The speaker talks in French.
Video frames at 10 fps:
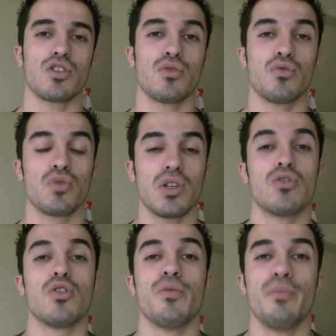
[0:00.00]
Je vous souhaite
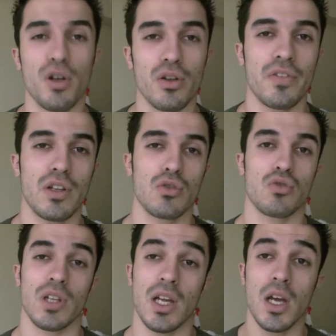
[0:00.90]
une bonne fin de
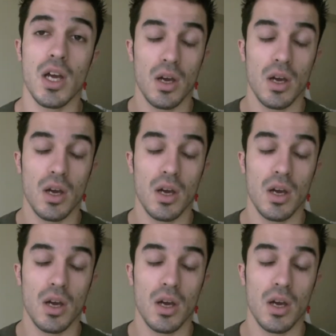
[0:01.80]
journée.